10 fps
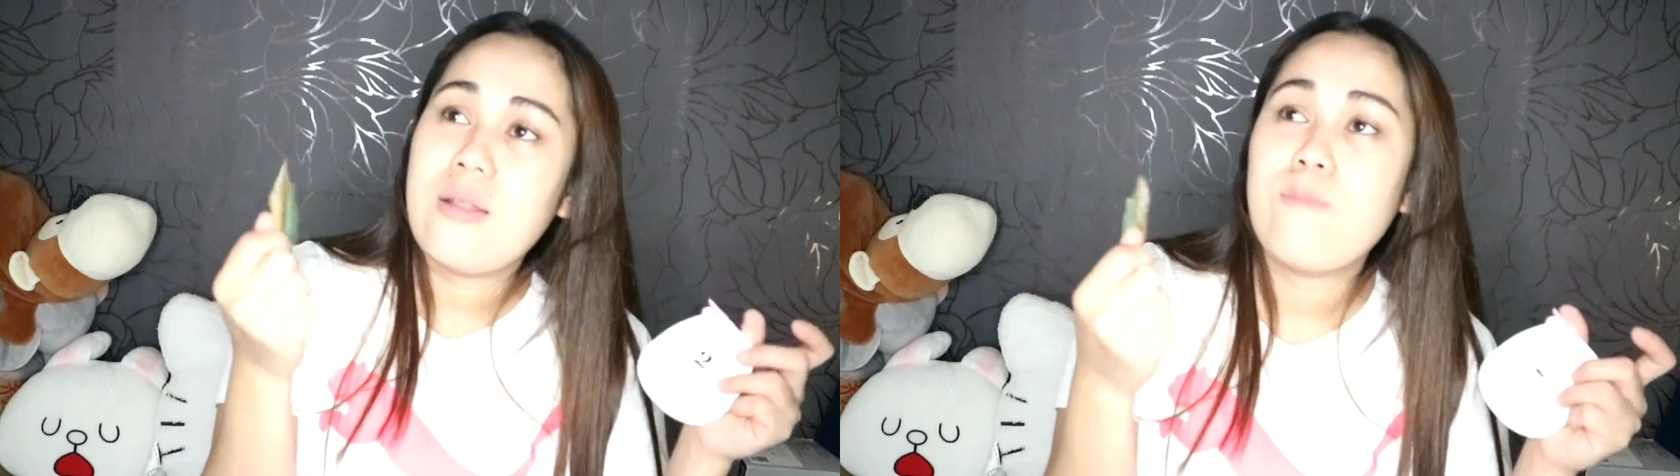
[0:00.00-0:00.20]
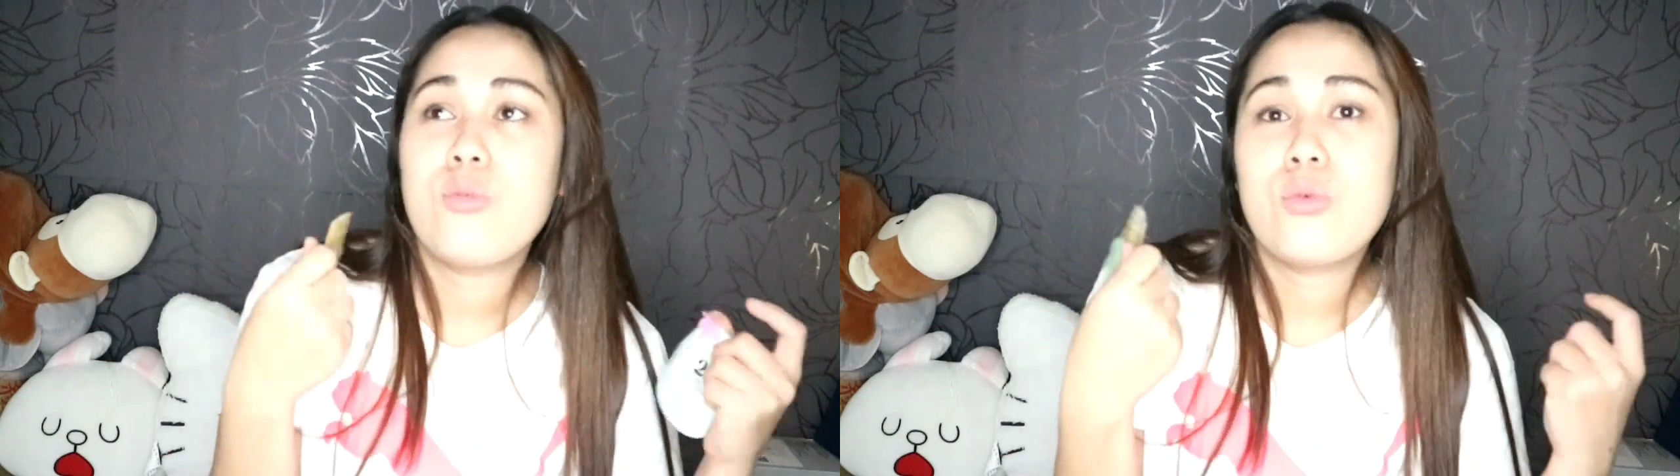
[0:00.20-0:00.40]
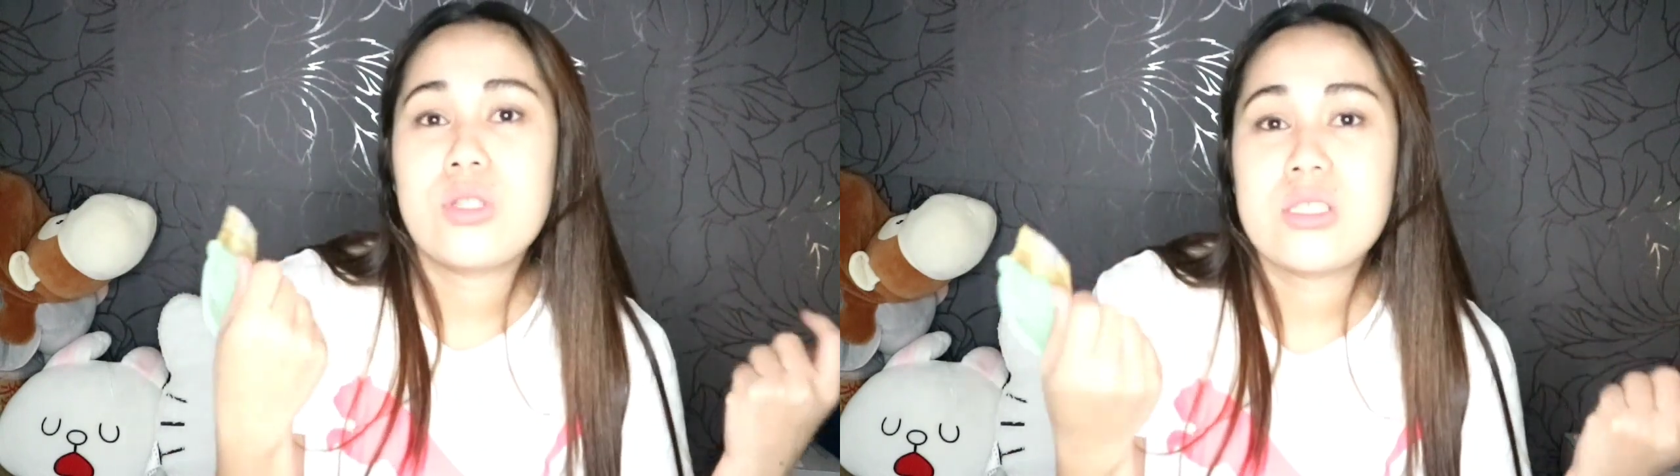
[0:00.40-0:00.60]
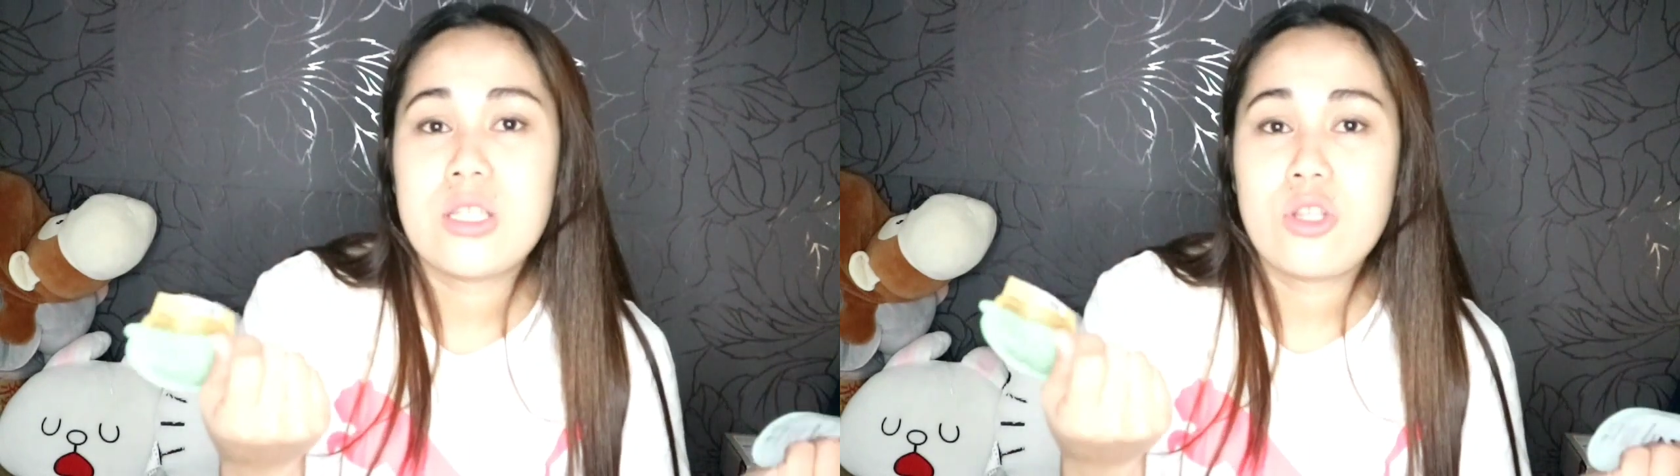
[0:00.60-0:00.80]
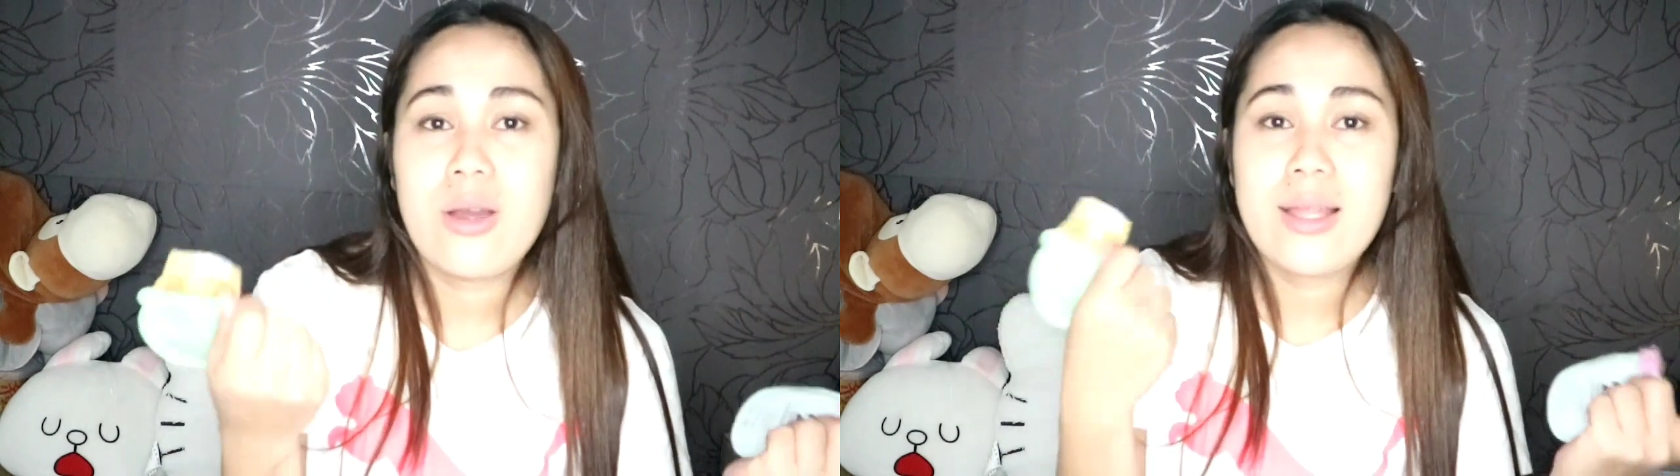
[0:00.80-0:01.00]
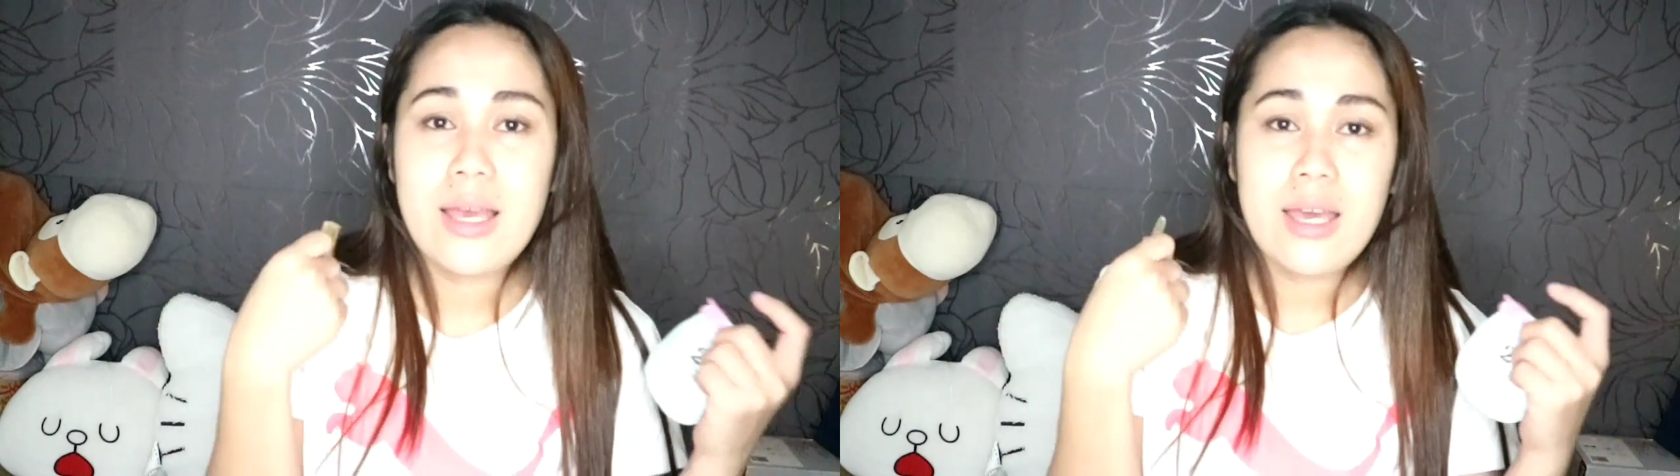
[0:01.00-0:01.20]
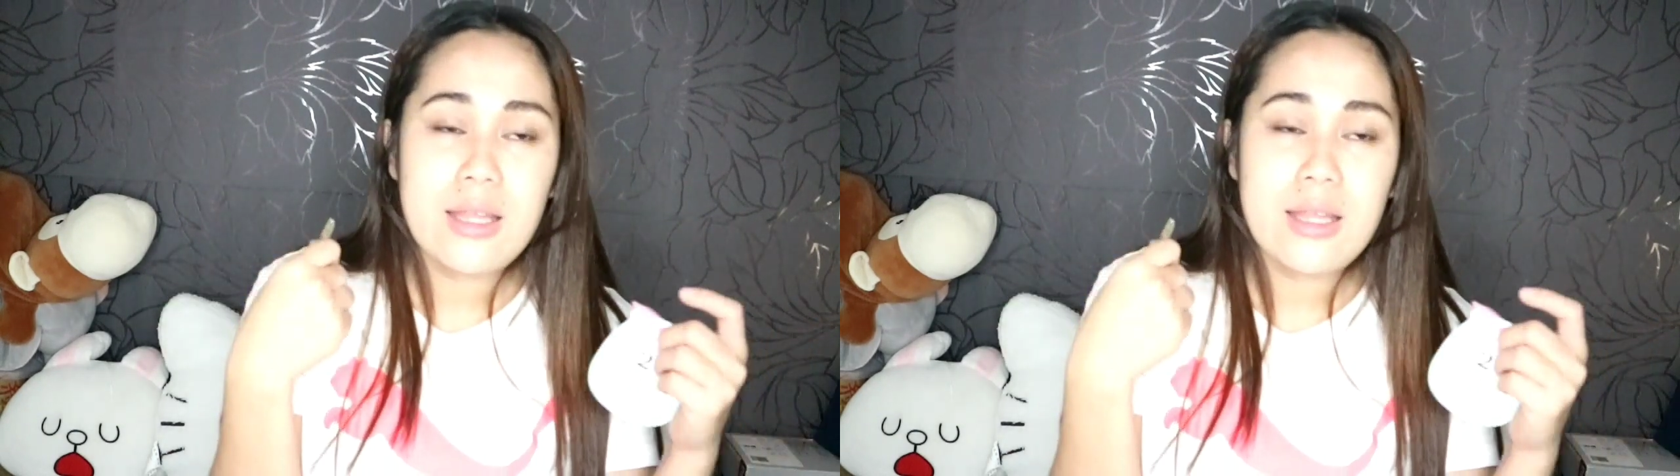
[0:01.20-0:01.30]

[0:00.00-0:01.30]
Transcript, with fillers: pumunta sa toilet.